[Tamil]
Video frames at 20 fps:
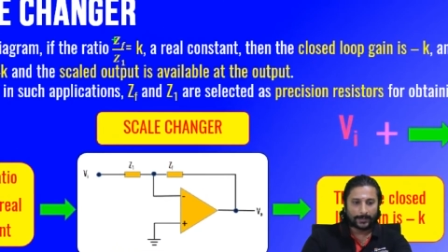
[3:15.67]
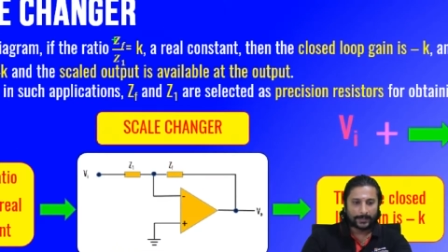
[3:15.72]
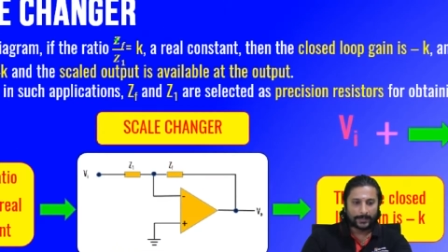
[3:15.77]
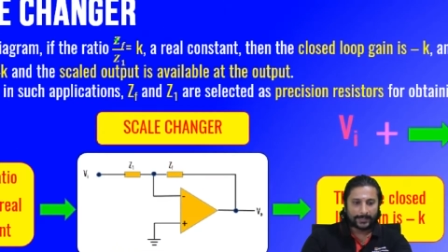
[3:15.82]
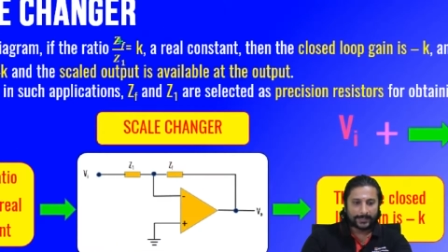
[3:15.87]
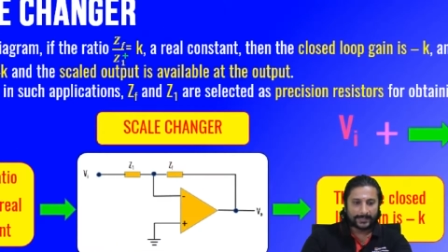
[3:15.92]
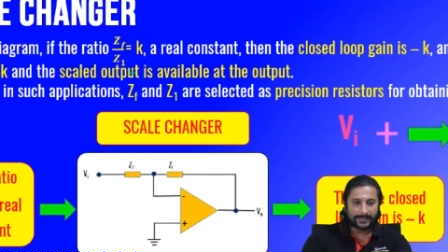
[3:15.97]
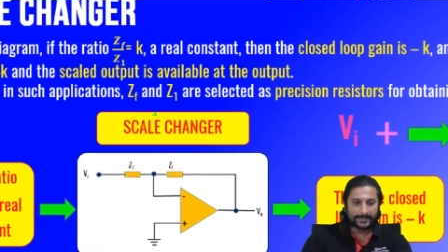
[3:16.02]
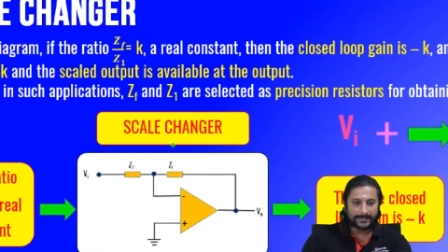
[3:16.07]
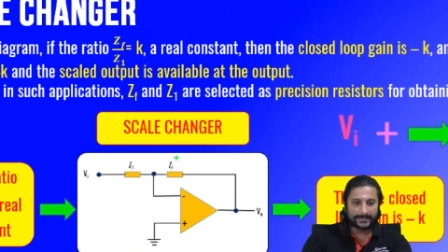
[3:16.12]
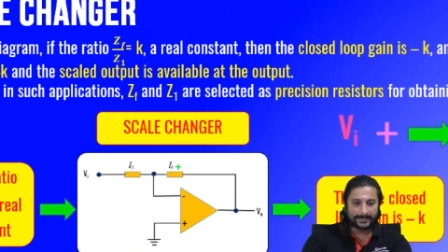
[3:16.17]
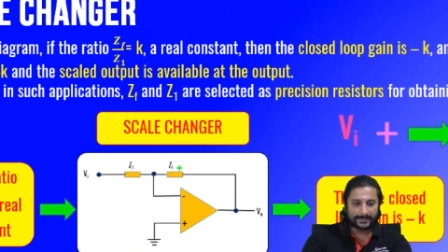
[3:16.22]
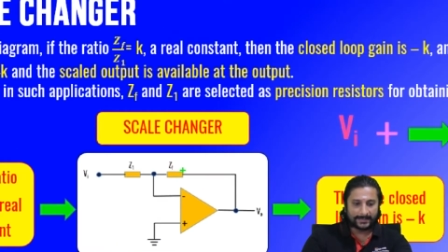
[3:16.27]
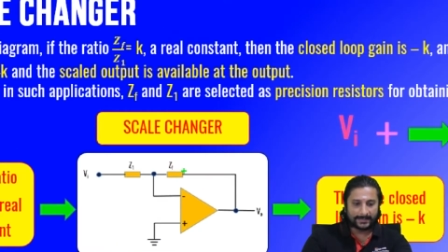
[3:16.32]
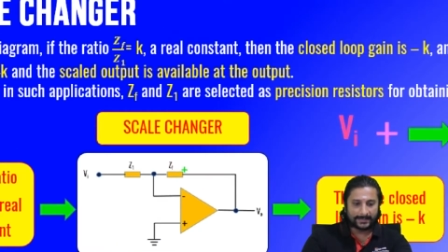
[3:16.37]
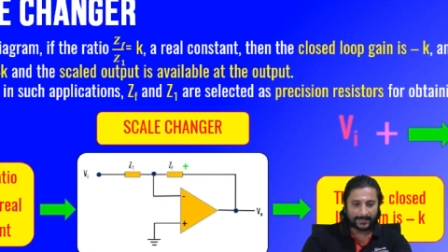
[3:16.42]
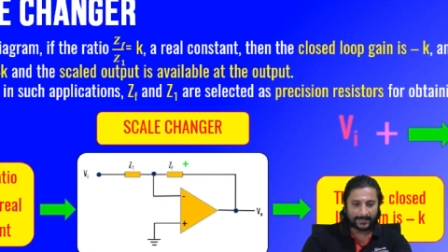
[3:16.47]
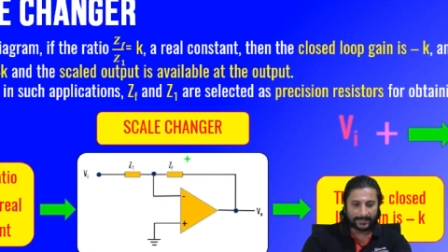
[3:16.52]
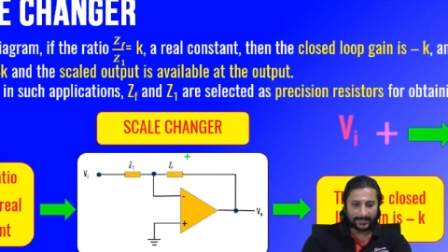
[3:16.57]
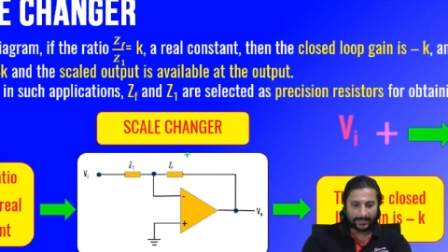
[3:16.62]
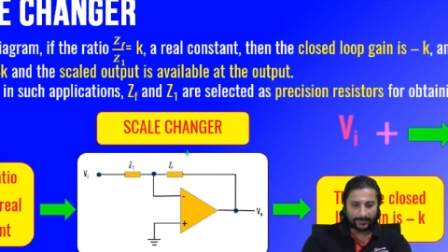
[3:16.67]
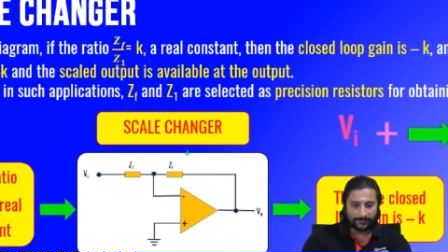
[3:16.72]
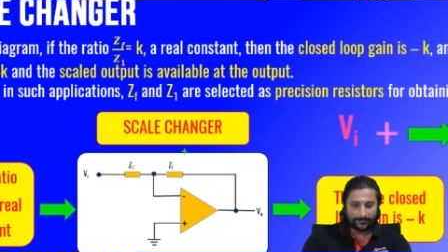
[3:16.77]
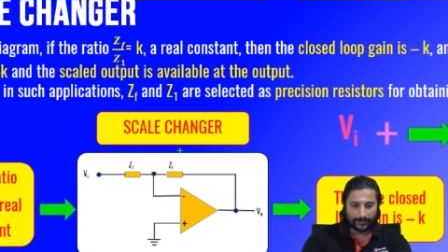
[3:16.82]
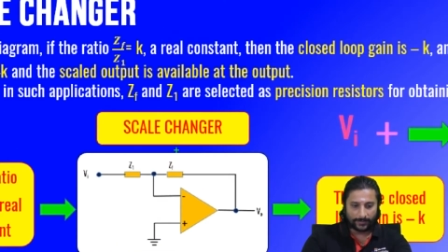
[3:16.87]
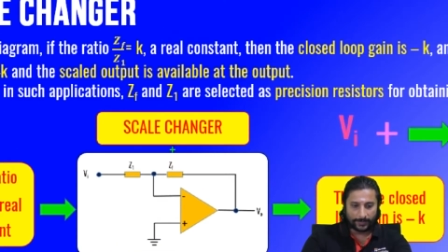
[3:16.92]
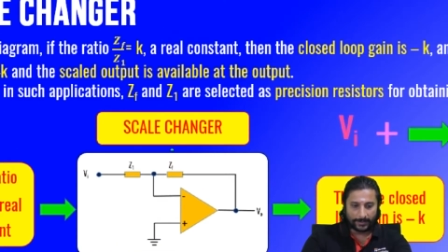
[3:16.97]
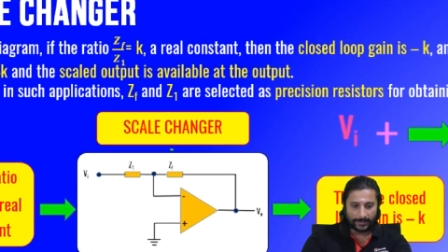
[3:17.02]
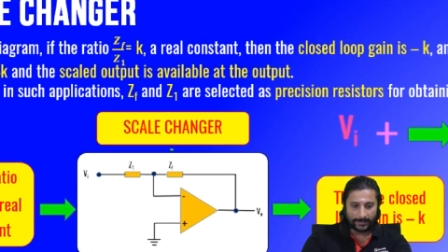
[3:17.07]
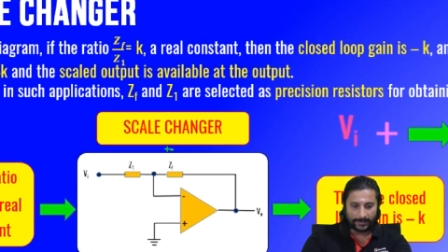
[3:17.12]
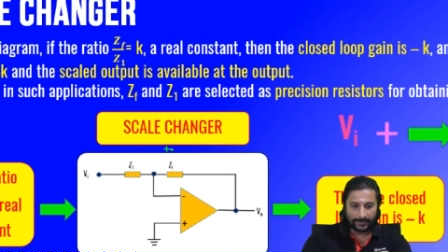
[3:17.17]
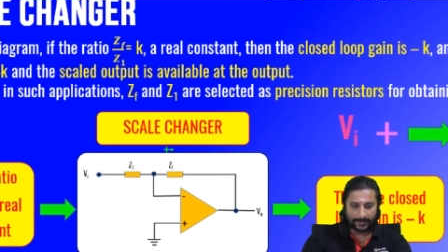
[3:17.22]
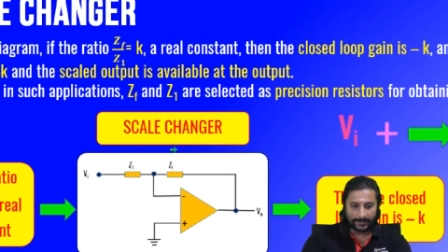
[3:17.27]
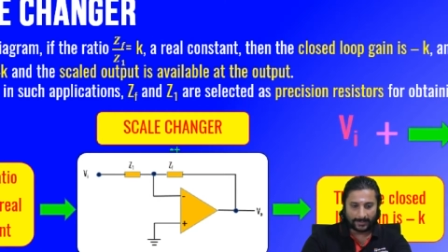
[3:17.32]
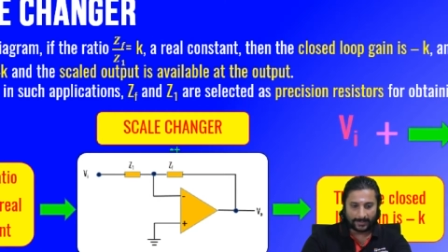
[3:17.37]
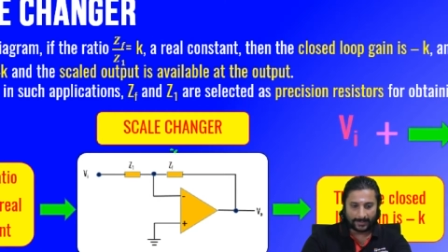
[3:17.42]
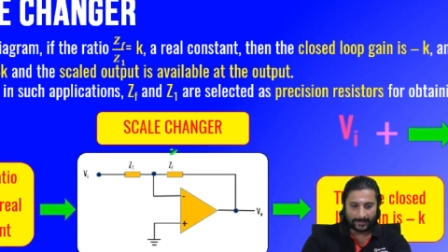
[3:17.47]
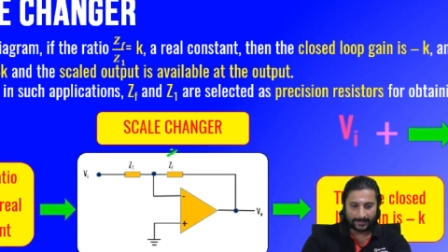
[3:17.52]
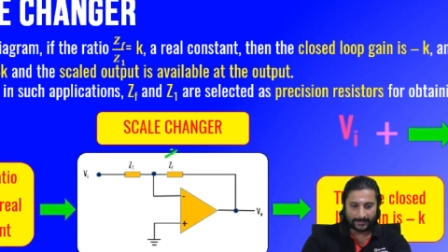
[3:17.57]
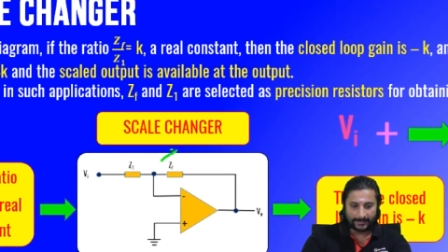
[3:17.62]
இஸ் இசட் எஃப் அப்படின்றது
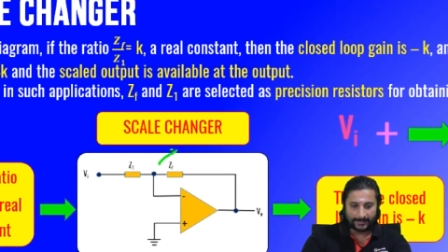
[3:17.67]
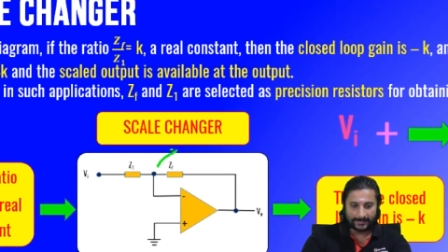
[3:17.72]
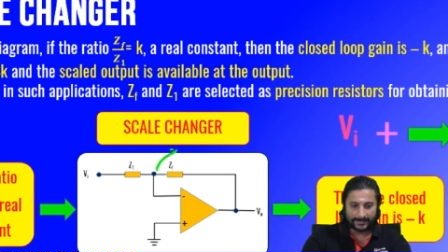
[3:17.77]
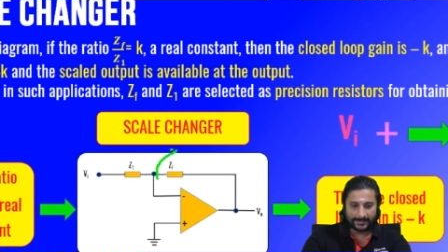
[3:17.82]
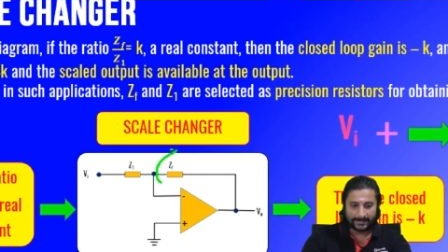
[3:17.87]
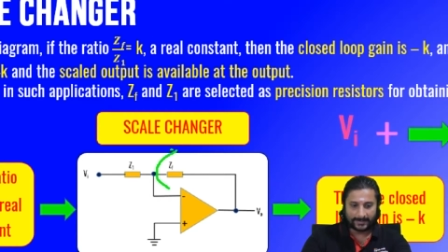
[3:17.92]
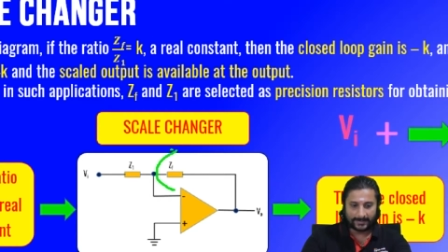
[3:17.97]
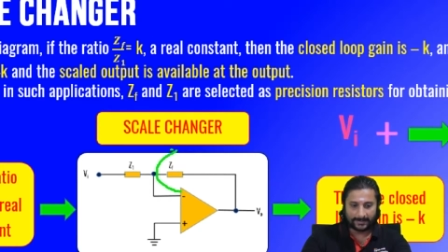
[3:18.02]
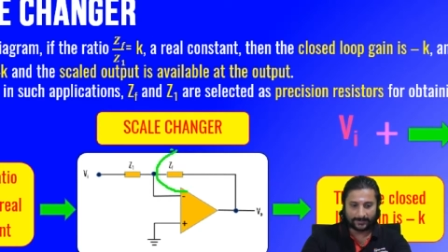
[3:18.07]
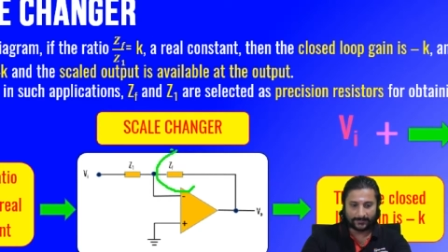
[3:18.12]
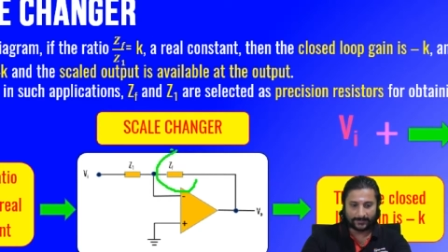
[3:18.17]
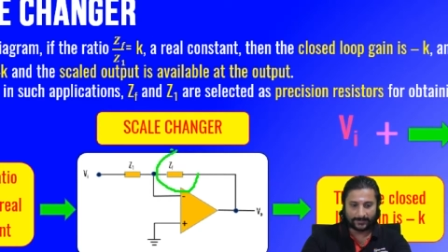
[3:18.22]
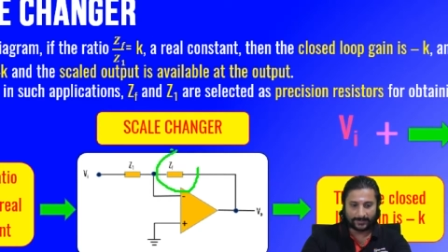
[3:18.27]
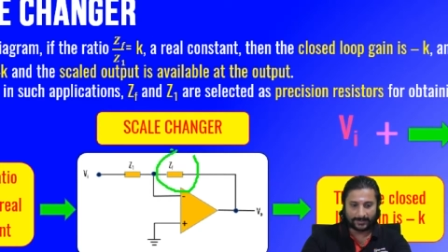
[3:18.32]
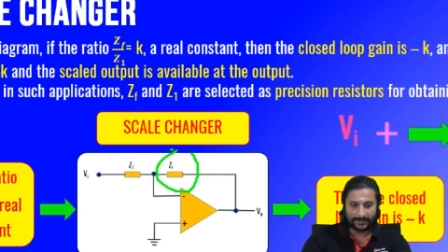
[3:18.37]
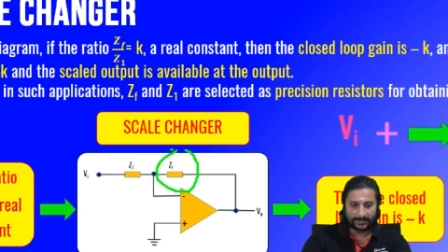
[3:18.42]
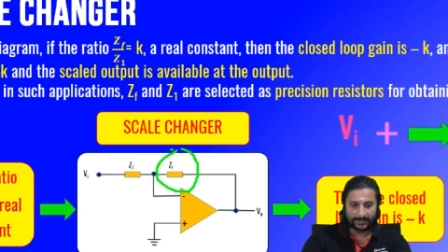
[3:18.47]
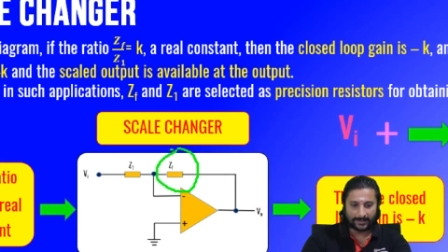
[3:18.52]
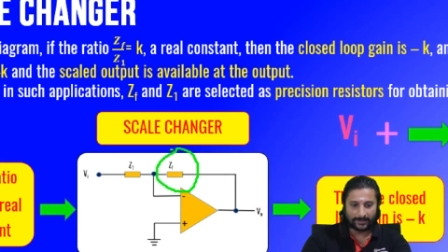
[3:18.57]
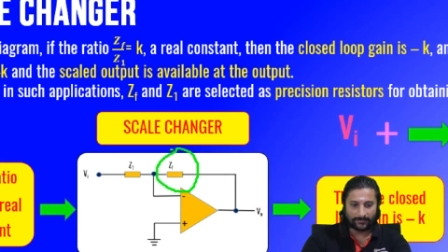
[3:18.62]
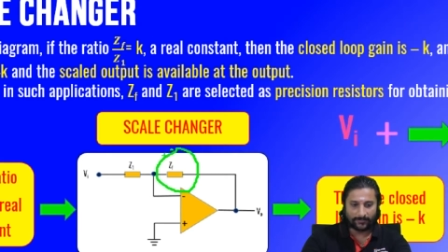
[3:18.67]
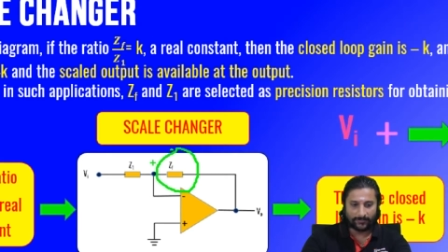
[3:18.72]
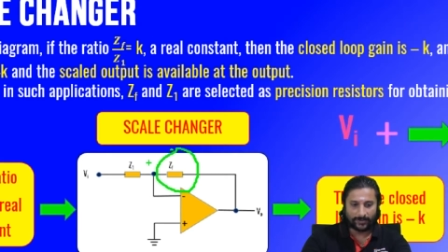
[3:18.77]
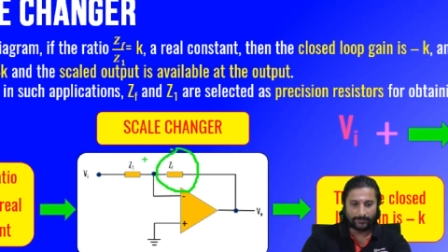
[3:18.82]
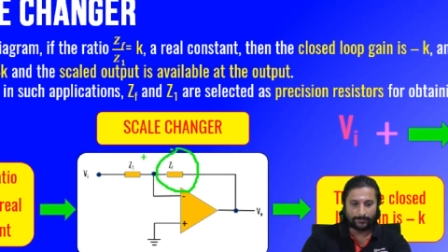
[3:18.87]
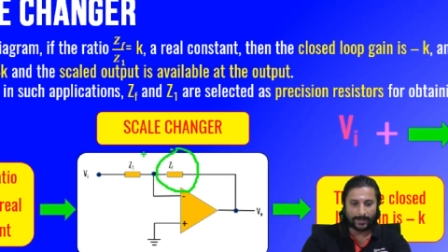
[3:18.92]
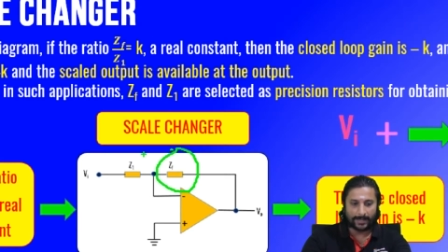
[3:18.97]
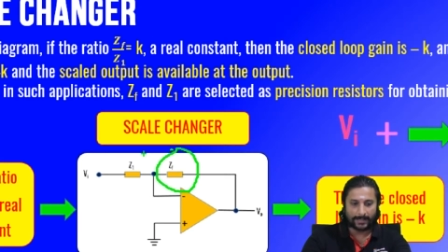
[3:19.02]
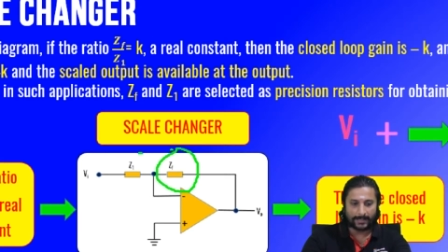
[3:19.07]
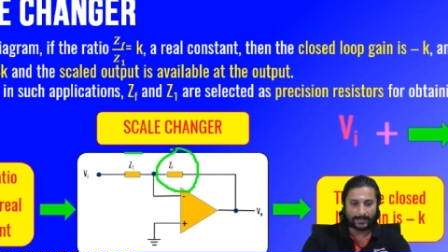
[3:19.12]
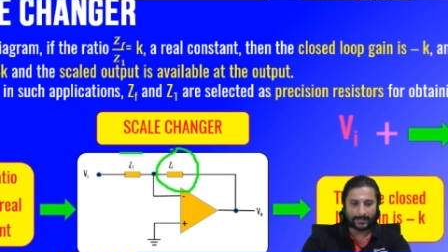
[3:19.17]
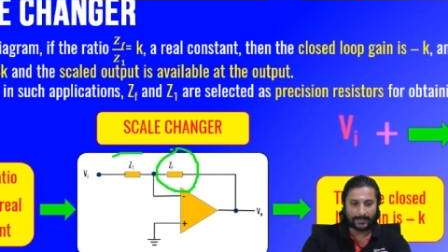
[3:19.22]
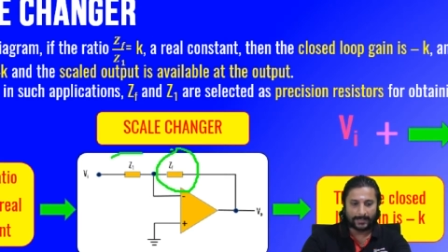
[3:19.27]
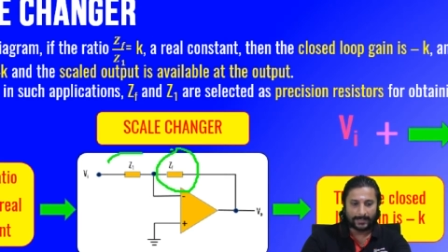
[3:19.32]
இதாங்க இசட் எஃப்ன்றது இதாங்க ஃபீட்பேக்குங்க